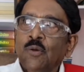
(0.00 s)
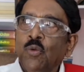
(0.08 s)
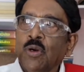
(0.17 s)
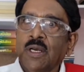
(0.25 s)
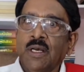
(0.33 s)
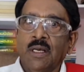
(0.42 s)

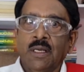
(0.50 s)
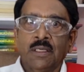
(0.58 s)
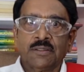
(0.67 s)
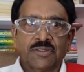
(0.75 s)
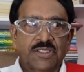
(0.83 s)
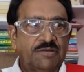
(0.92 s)
ఒక
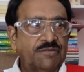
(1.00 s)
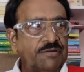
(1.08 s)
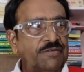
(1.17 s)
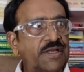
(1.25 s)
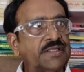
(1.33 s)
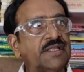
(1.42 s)

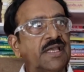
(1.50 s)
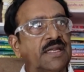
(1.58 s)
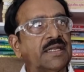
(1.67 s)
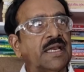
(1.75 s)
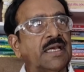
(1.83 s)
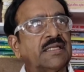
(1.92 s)
తీవ్రవాది
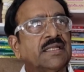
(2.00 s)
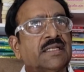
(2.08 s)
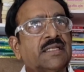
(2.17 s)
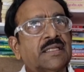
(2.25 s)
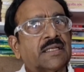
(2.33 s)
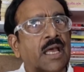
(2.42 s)
అనగానే
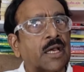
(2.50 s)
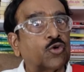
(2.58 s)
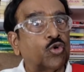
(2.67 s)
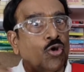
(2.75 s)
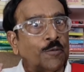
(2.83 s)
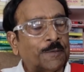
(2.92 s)
నాకు
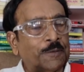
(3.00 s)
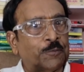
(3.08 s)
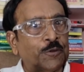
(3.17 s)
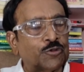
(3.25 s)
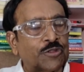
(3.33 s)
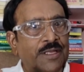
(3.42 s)
లోపల
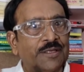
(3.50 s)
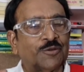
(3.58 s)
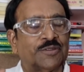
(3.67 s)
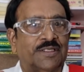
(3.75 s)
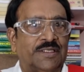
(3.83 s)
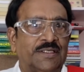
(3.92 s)
పీక్తానే
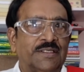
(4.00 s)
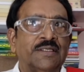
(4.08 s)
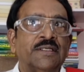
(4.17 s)
ఉందండి